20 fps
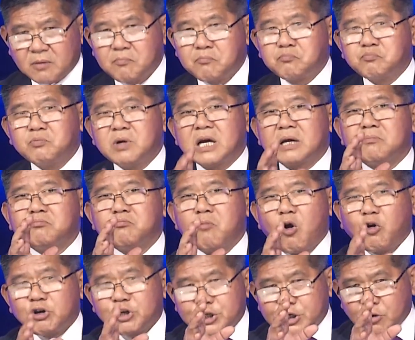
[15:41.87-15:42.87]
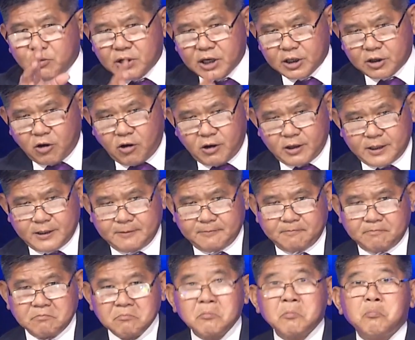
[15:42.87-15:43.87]
14 triệu người coi,
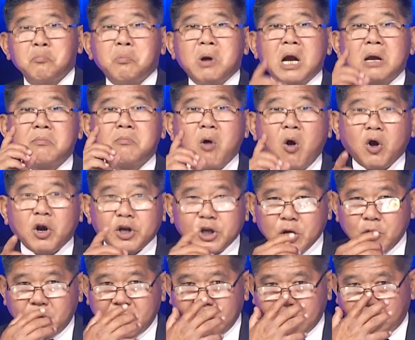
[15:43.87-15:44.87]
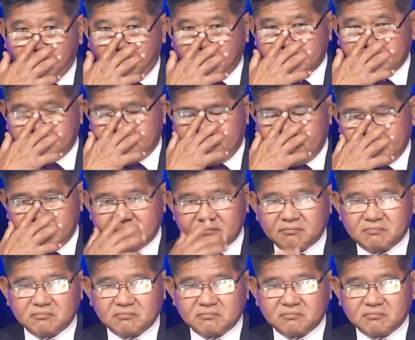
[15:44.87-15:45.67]
14 triệu người coi thưa quý vị.